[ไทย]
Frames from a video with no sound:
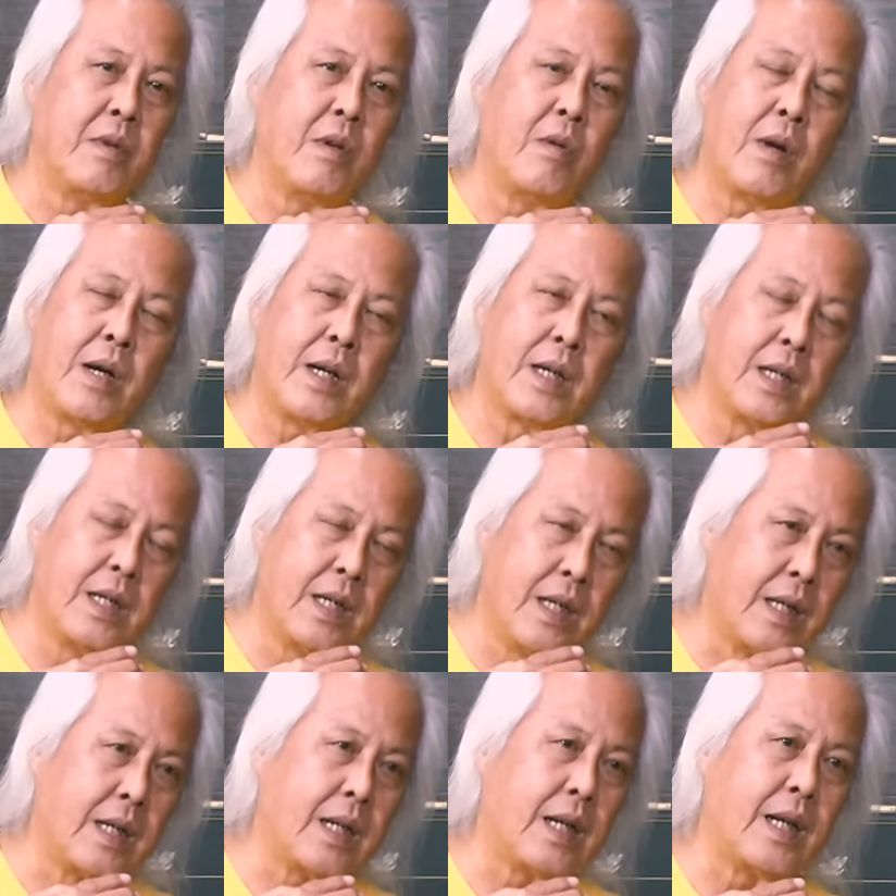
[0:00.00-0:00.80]
ไม่ว่าเค
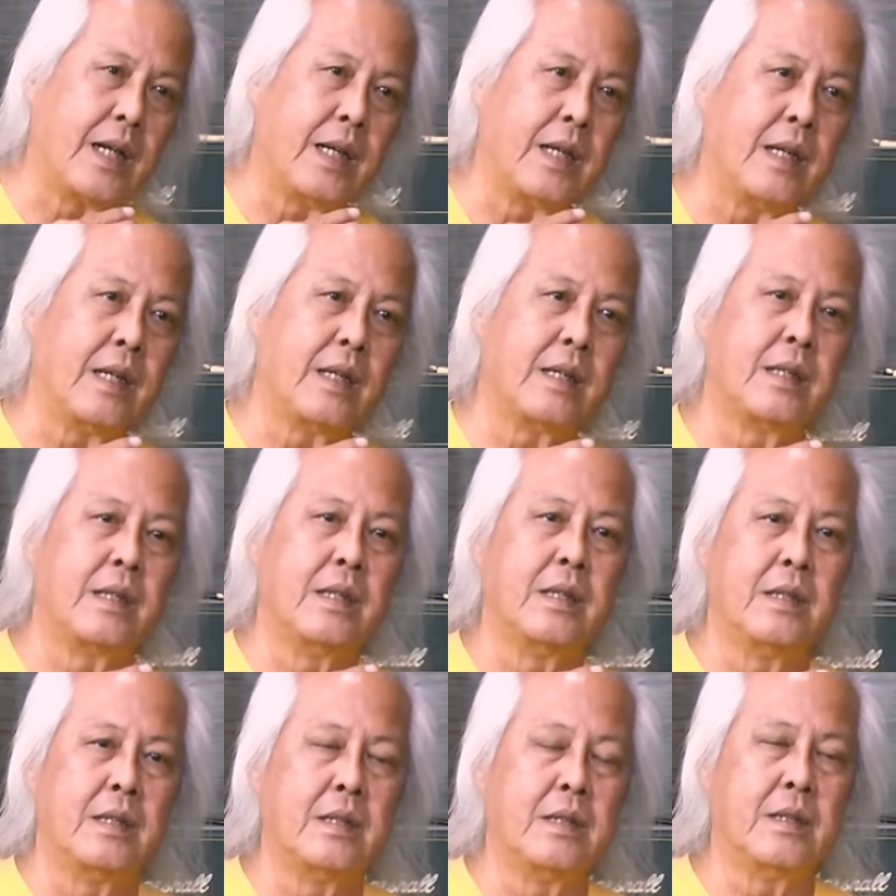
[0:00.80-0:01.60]
รื่องอะไรเนี่ย
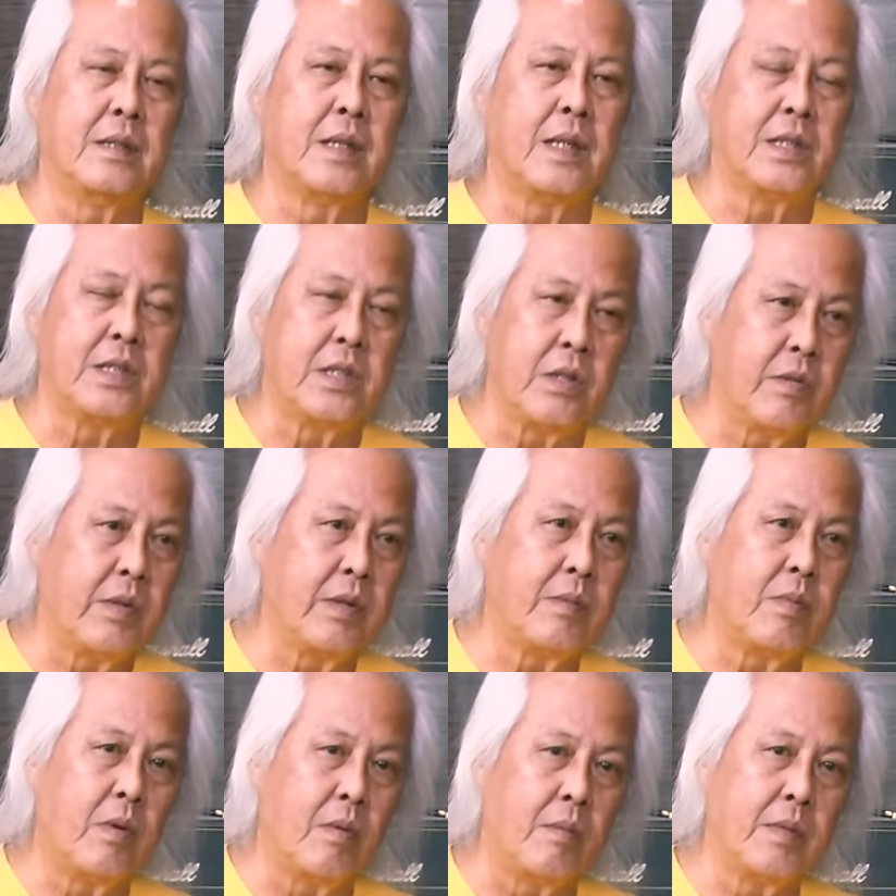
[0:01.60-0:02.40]
คือในชี
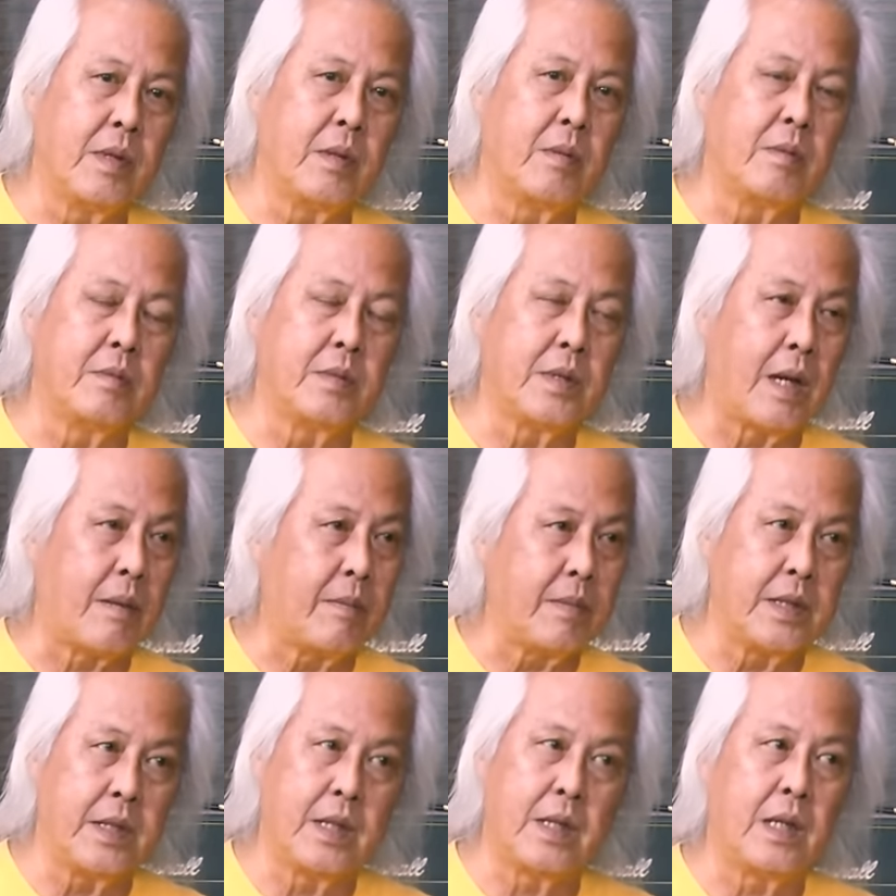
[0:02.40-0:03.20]
วิตผมเนี่ยผม
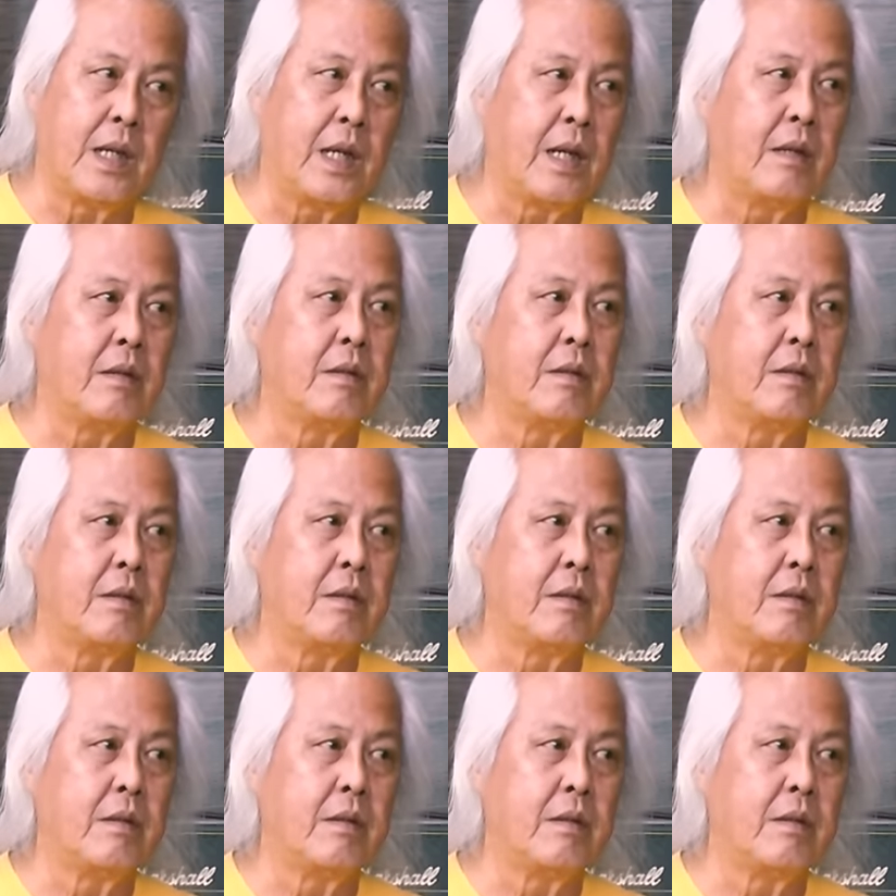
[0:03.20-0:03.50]
ทำมาเยอะแล้